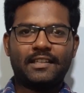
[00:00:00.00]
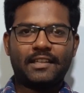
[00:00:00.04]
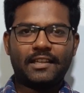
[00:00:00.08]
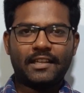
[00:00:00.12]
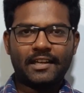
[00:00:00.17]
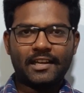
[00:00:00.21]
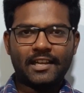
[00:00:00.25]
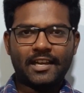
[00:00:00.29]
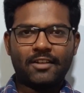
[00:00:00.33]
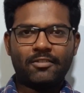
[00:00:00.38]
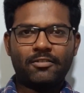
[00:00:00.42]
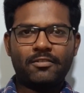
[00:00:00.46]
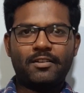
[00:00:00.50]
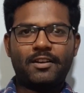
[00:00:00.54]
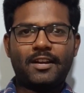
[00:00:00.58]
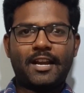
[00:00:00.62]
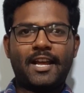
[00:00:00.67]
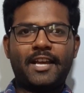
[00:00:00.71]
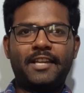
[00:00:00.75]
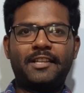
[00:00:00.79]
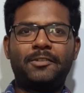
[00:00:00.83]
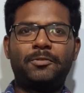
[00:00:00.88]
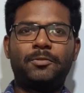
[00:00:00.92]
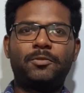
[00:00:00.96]
எல்லாரும்
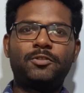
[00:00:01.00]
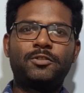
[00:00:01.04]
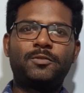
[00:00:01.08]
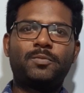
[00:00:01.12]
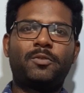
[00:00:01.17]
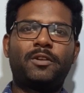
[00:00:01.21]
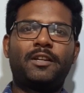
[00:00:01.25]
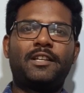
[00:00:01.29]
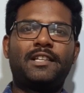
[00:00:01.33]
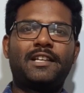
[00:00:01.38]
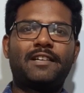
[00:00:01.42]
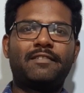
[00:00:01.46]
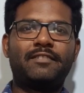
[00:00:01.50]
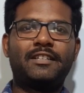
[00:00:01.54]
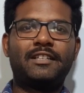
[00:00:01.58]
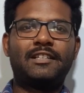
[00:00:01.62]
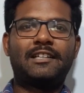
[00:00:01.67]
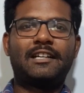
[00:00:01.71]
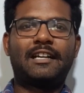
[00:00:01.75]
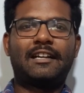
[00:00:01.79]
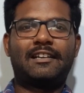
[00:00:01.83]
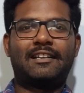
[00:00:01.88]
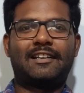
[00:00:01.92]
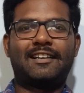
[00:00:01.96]
டிராயிங் யூஸ் பண்ணி தான் வீடு
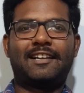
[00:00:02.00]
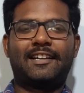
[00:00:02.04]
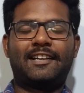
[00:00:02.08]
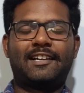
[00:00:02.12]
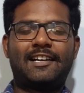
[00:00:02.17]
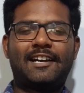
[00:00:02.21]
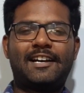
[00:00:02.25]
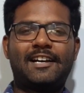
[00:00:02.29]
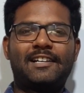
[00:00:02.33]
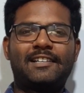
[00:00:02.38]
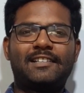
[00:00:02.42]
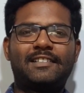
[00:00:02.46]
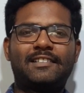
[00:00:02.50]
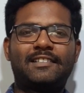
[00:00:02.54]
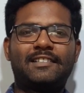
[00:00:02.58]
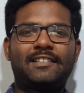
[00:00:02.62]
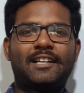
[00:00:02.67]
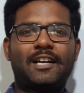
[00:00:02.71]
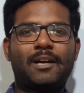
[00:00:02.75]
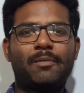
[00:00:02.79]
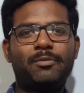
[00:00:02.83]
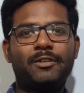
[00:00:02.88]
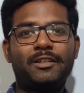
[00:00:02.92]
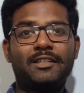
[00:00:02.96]
கட்டுறாங்களா
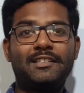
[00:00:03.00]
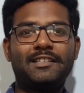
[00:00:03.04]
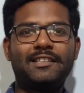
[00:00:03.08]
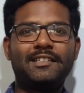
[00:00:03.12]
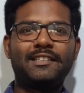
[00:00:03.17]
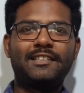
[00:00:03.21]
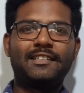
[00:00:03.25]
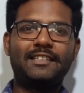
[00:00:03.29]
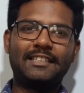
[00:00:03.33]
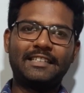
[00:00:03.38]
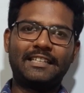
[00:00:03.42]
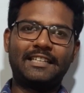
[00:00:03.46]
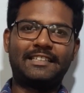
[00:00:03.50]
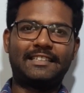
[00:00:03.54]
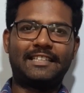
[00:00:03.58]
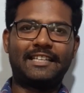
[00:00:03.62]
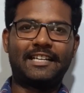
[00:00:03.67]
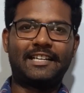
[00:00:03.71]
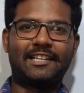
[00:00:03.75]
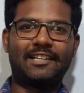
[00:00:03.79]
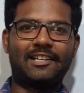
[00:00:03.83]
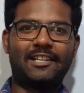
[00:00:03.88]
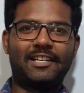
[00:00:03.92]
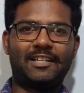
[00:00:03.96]
அப்படின்னு நீங்கள்
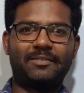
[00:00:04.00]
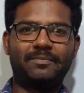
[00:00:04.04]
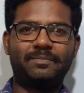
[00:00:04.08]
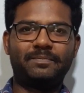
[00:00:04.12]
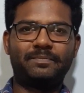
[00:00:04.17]
கேட்கலாம்